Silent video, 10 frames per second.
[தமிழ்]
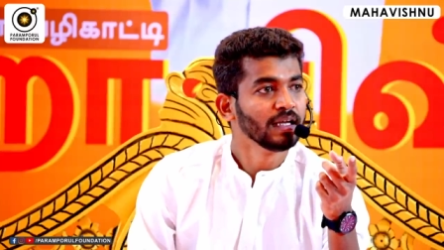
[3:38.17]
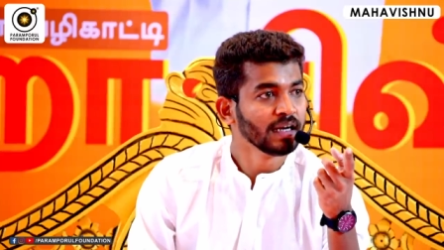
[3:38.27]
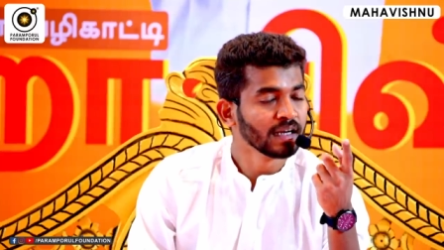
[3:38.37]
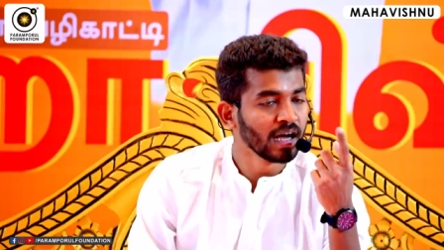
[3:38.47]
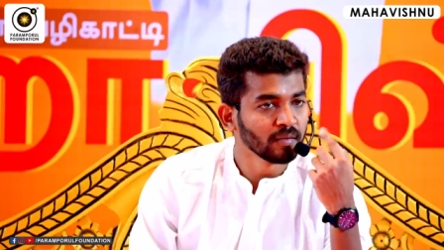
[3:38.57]

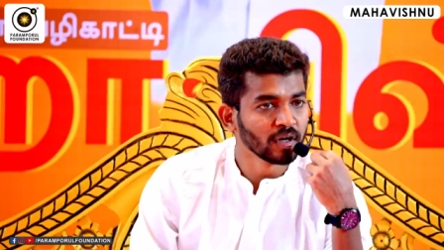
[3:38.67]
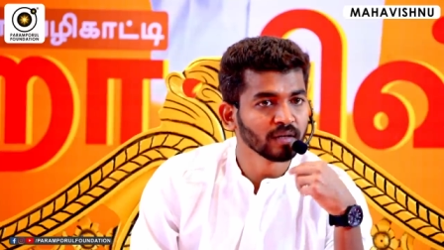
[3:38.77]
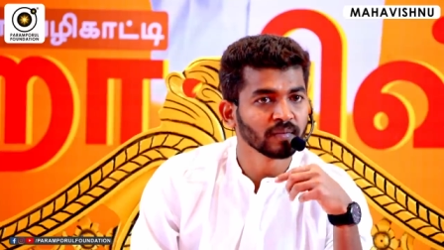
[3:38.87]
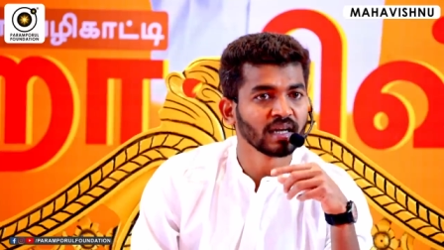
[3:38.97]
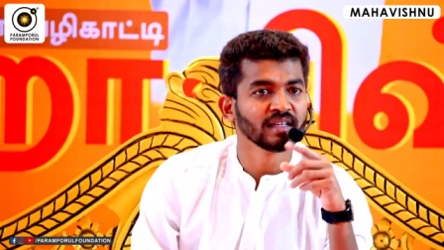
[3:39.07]
என்னால்
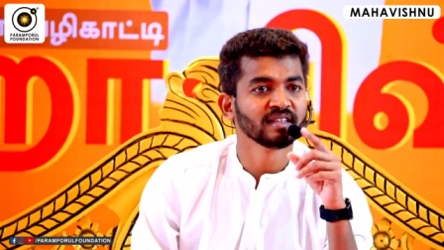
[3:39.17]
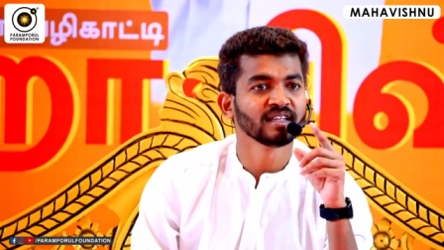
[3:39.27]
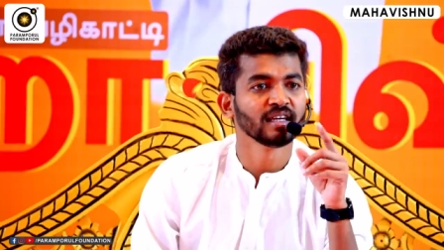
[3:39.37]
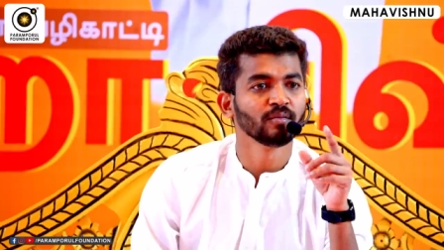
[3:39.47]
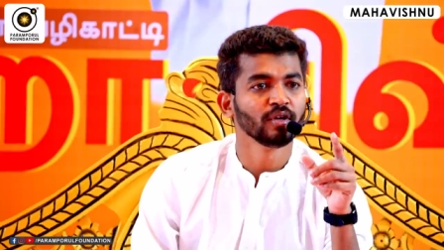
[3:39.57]
மட்டும்தான் இதை
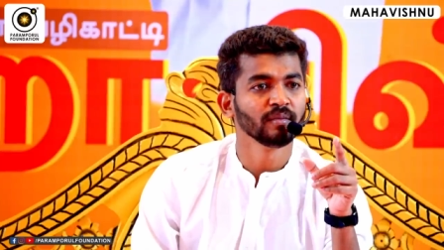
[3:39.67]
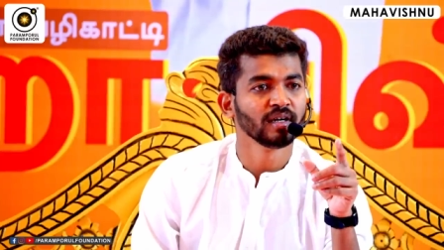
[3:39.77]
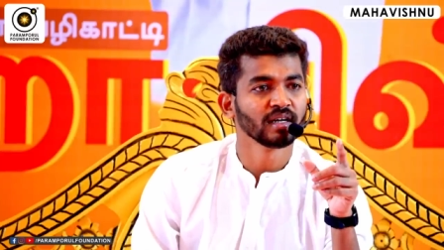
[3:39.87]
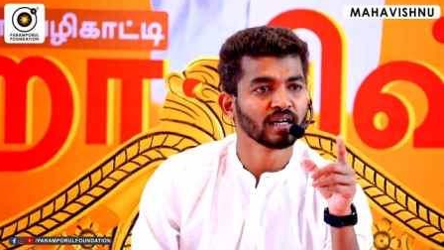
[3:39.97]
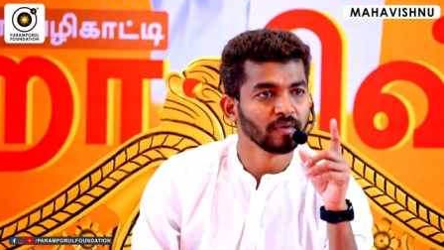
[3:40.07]
செய்ய முடியும்
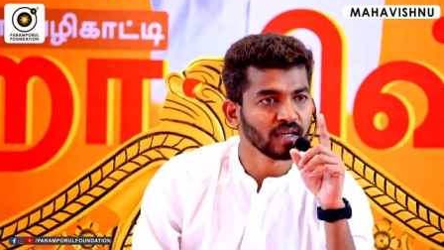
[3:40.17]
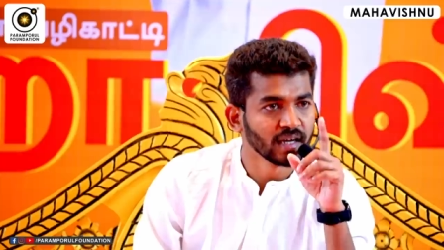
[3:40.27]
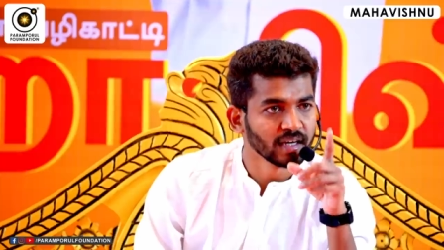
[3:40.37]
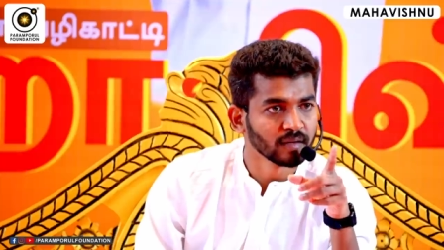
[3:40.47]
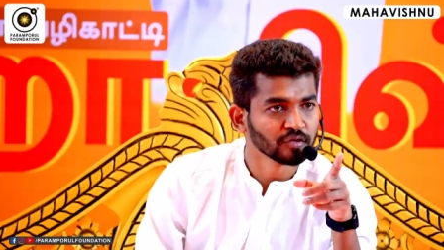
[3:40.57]
என்று நபிகள்
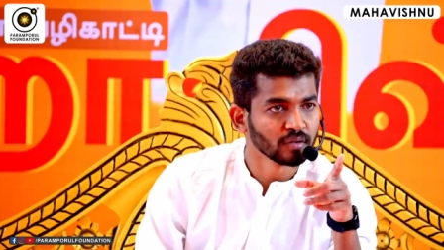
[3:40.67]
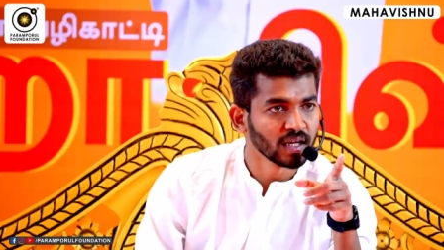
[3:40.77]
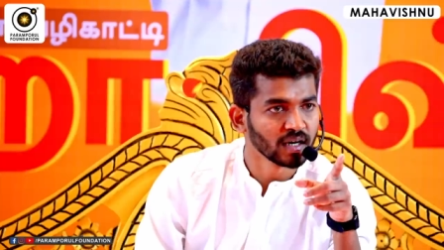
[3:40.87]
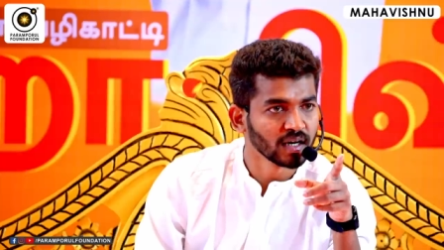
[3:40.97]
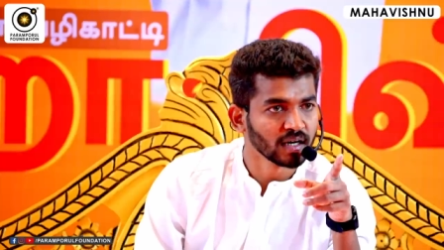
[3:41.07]
நாயகம்
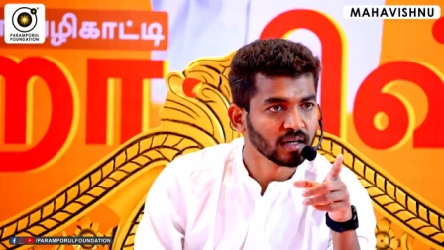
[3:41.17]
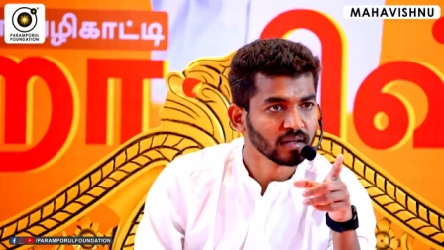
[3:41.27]
சொன்னாரா